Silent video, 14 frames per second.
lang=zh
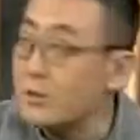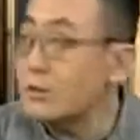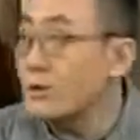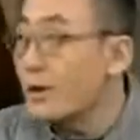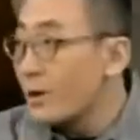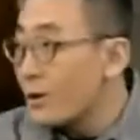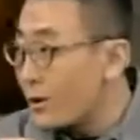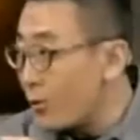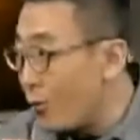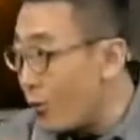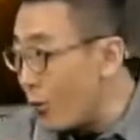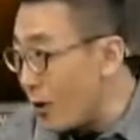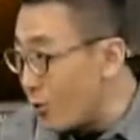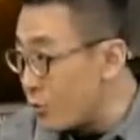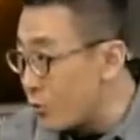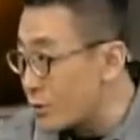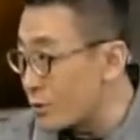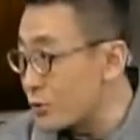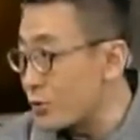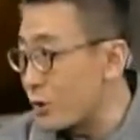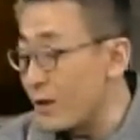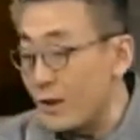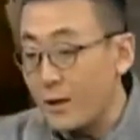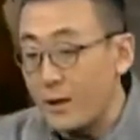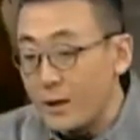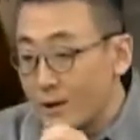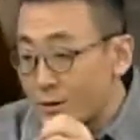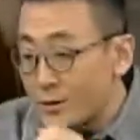其实矿物质水
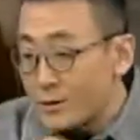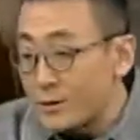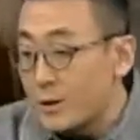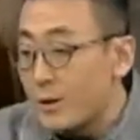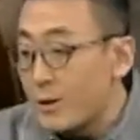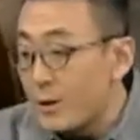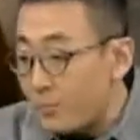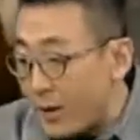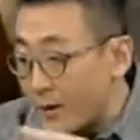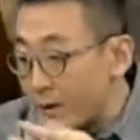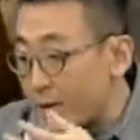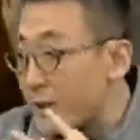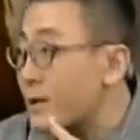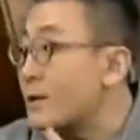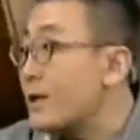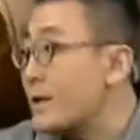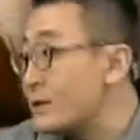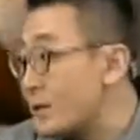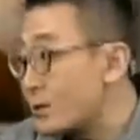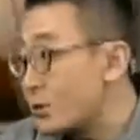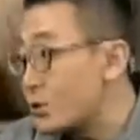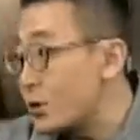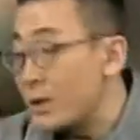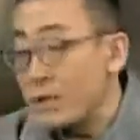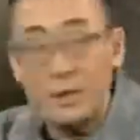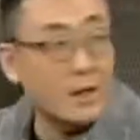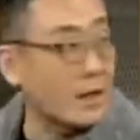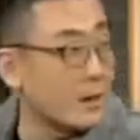啊是把这个干净的
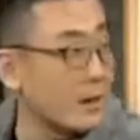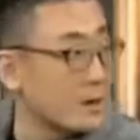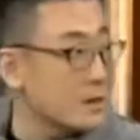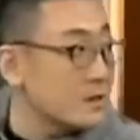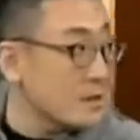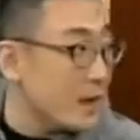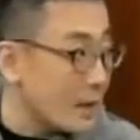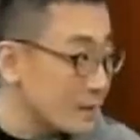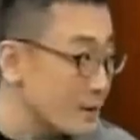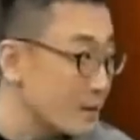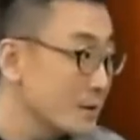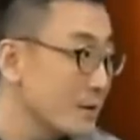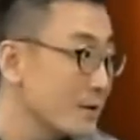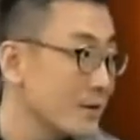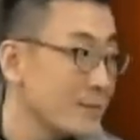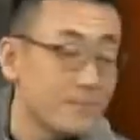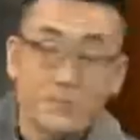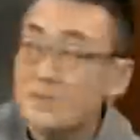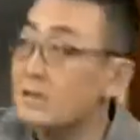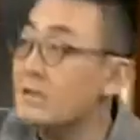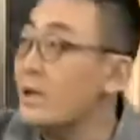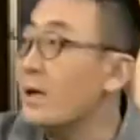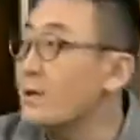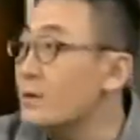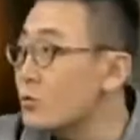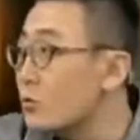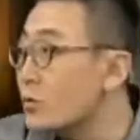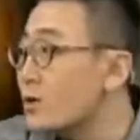水里啊。加入
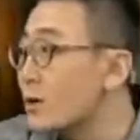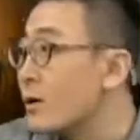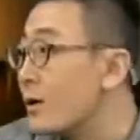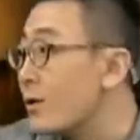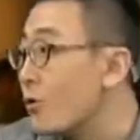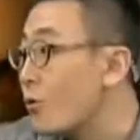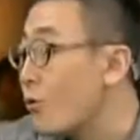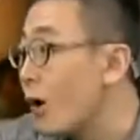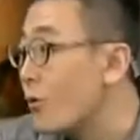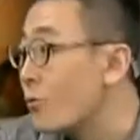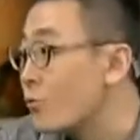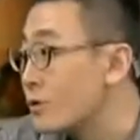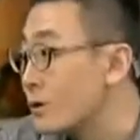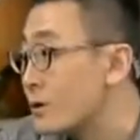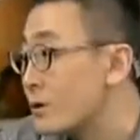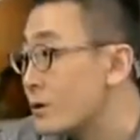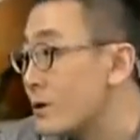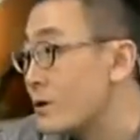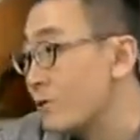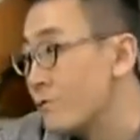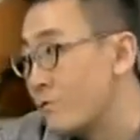加入这个矿物质的这